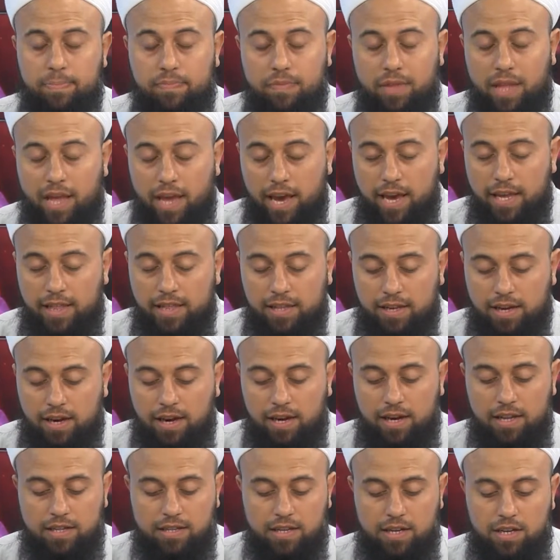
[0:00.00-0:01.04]
en
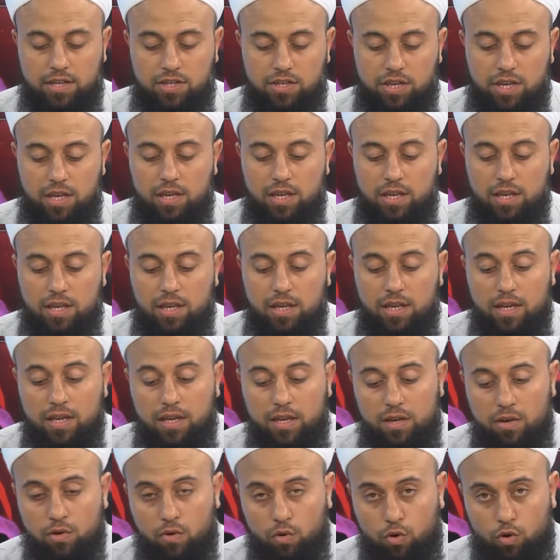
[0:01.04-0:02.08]
kaliteli şey
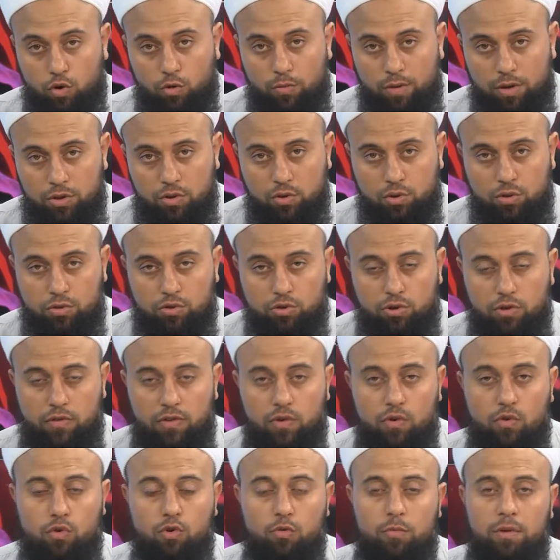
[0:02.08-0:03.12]
hurmanın olduğunu ve
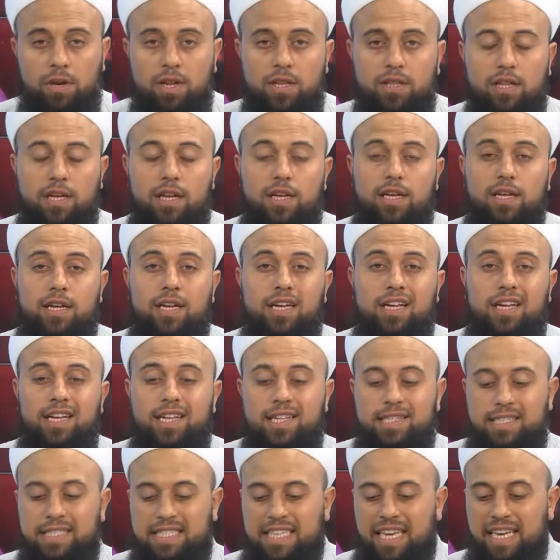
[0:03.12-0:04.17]
hurmanın da
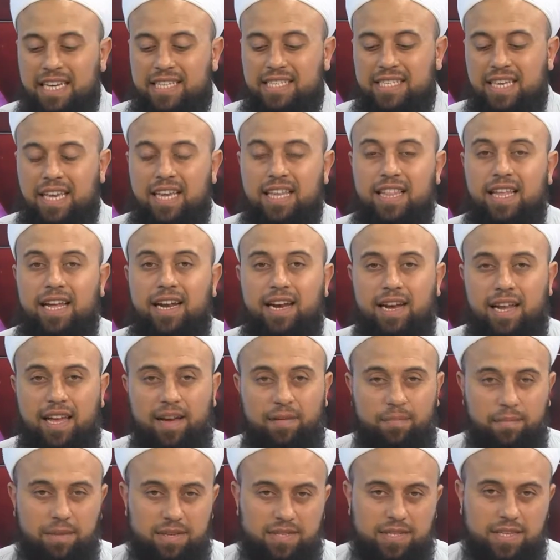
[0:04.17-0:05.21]
tek sayılarla
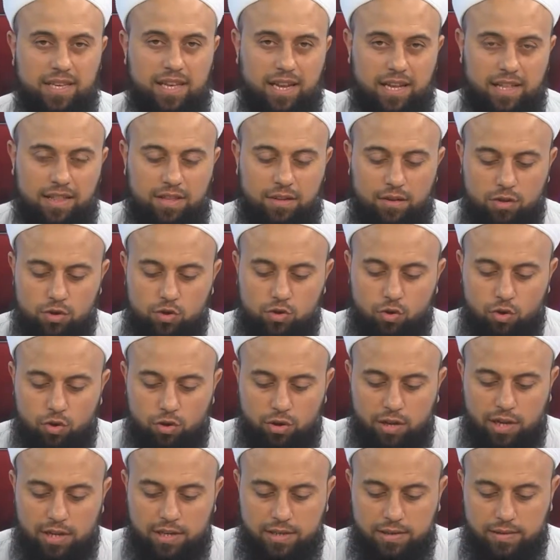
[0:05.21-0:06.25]
yenmesi gerektiğini söylüyorlar